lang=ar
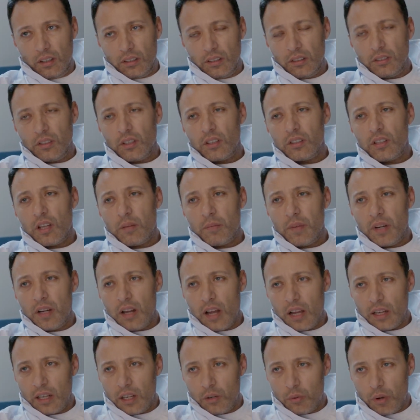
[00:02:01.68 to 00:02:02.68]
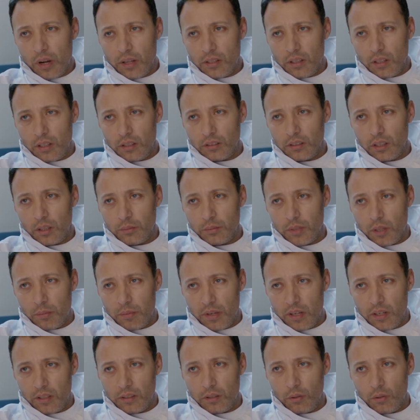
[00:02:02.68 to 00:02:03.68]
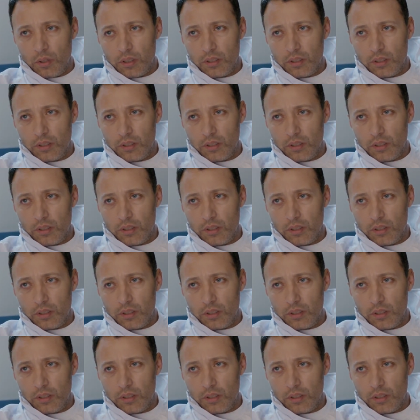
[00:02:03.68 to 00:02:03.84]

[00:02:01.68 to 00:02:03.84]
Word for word: هتقدري تعملي الحاجة الوحيدة اللي أنا طلبتها منك